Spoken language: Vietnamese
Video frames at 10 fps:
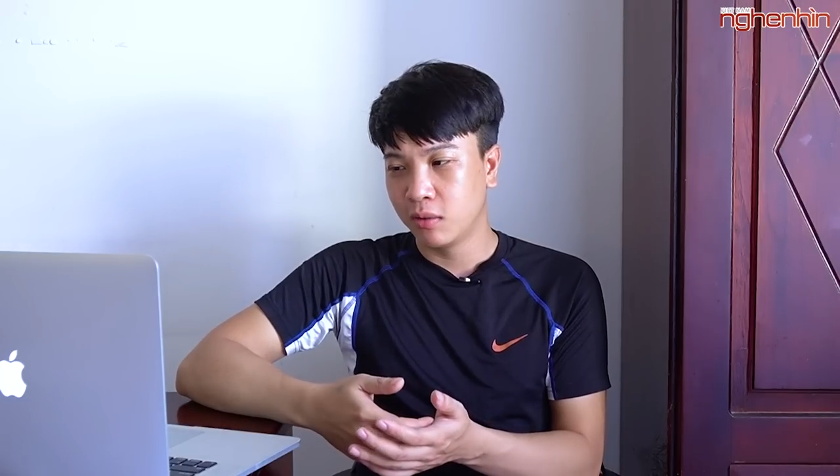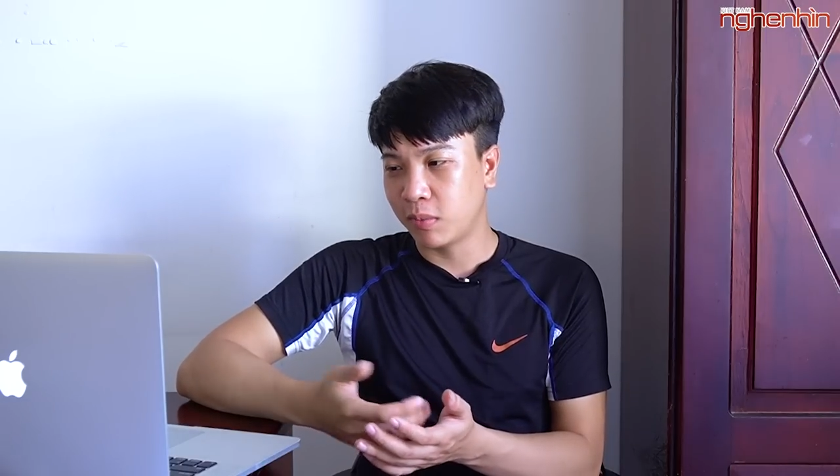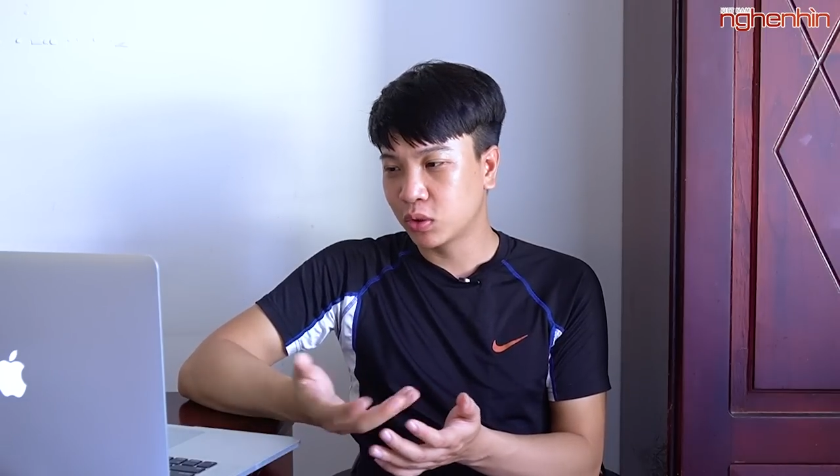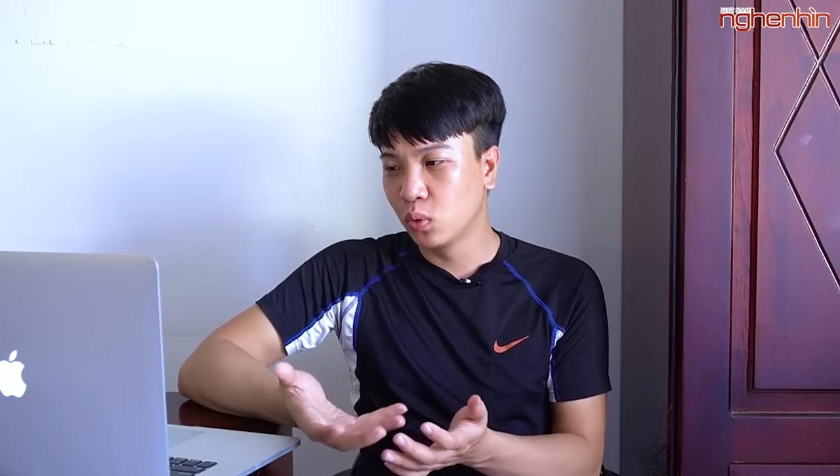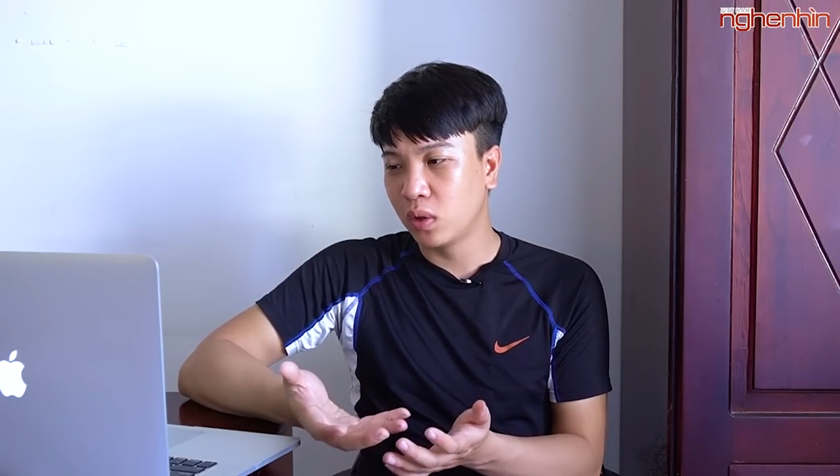
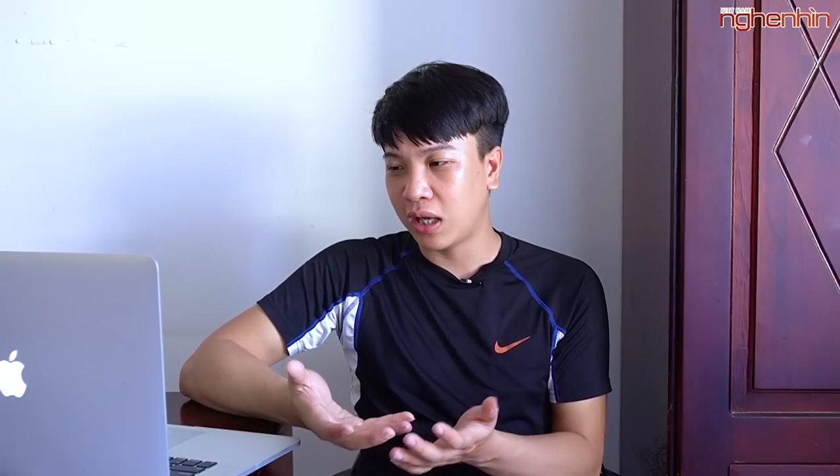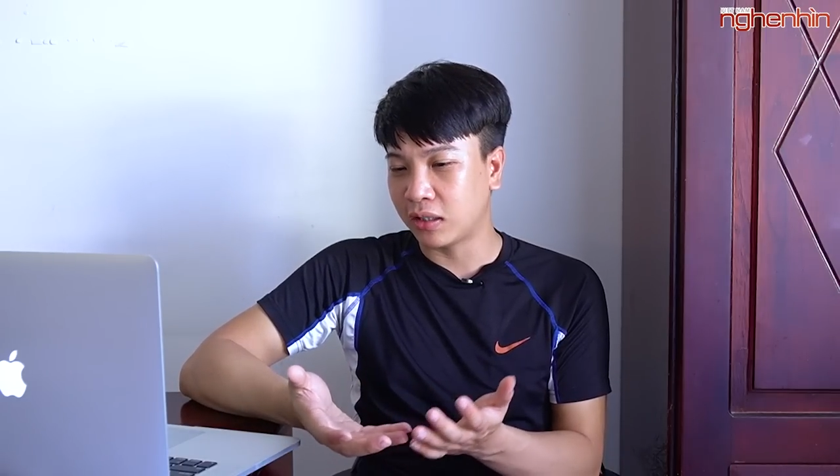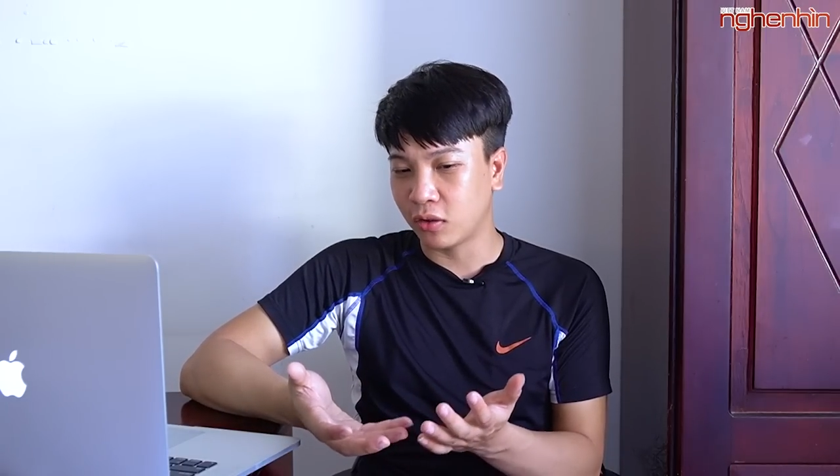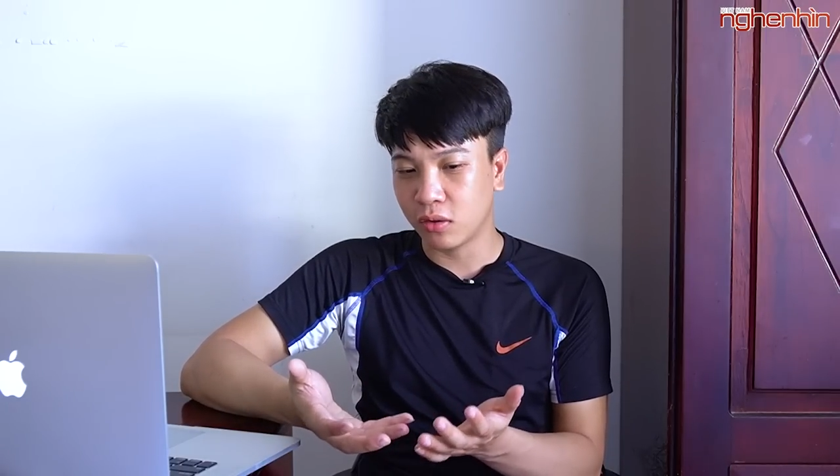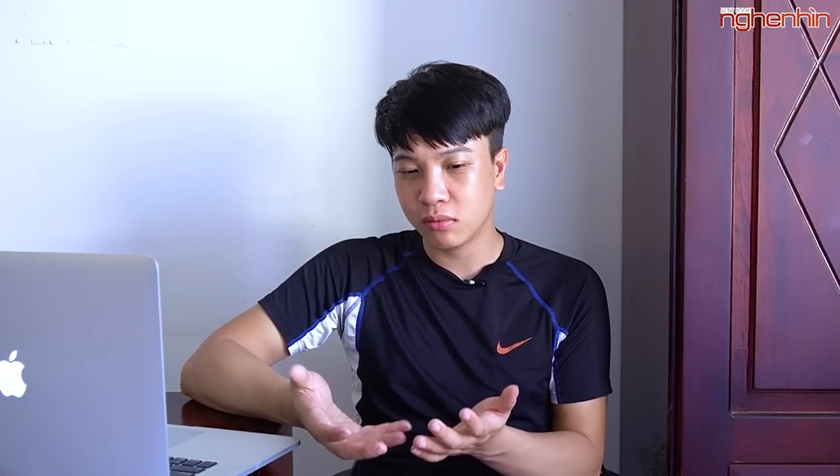mặc dù là
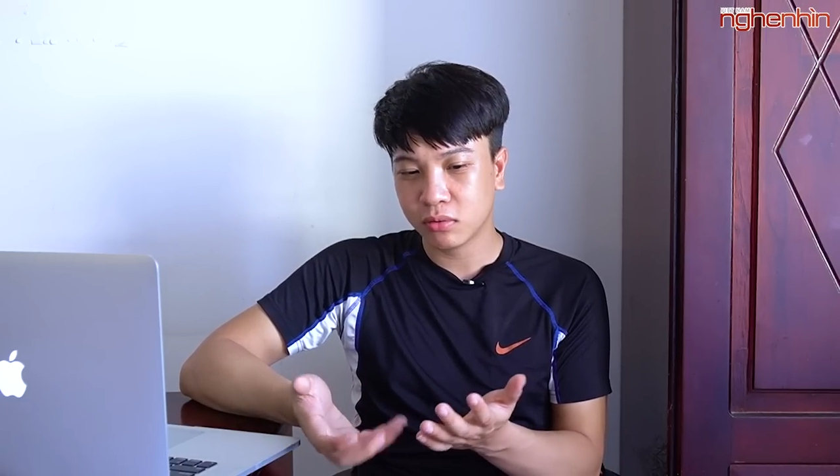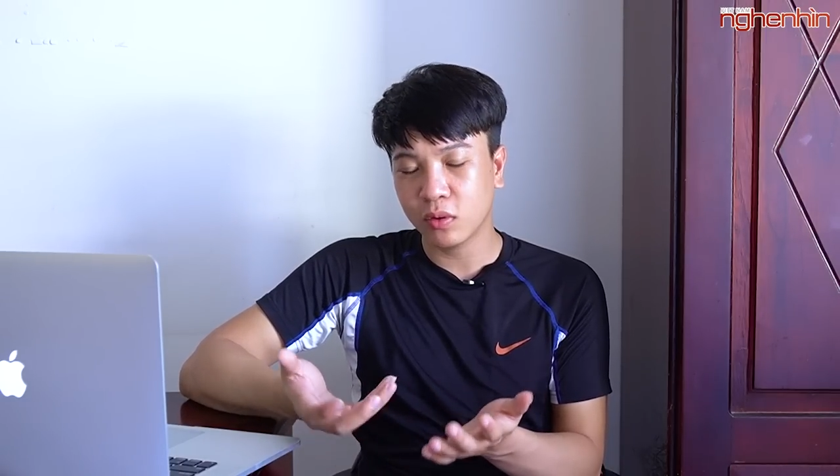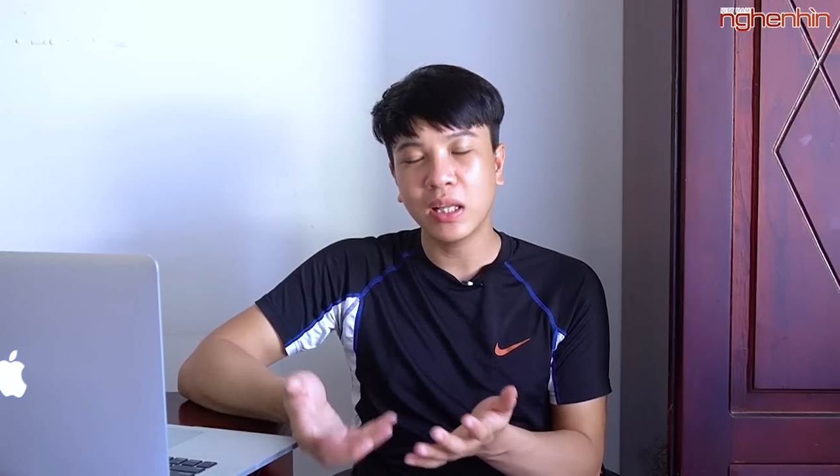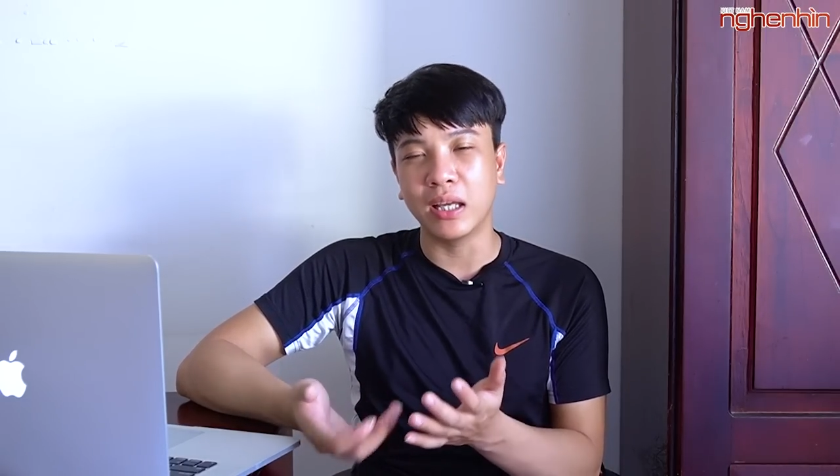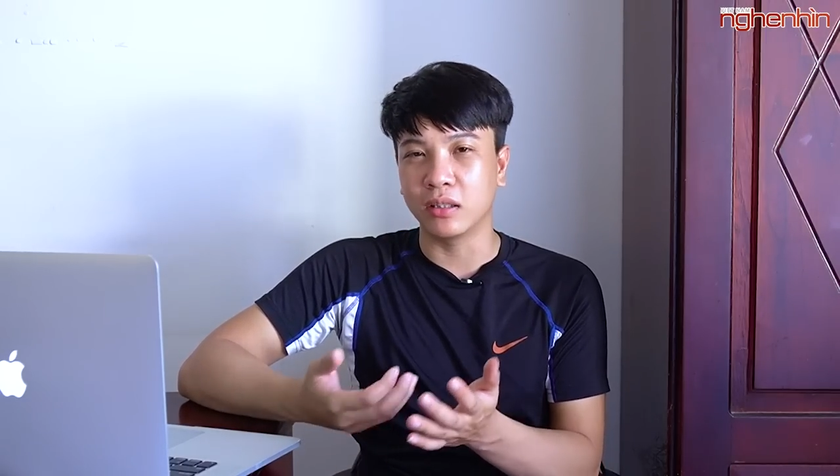nó
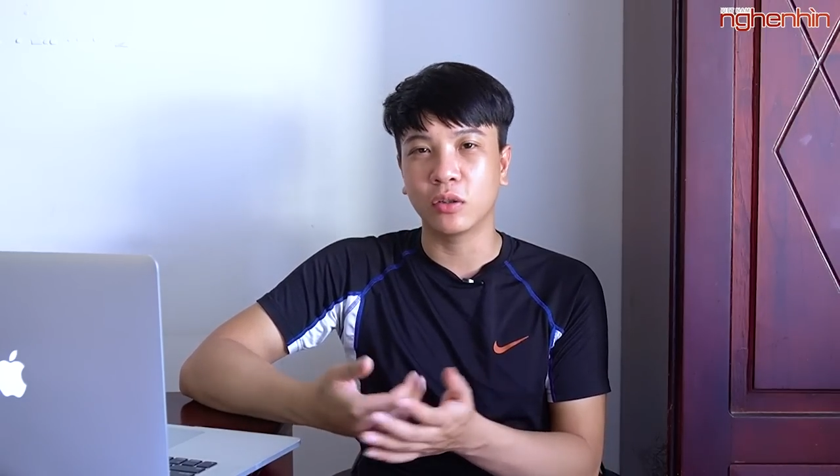có thể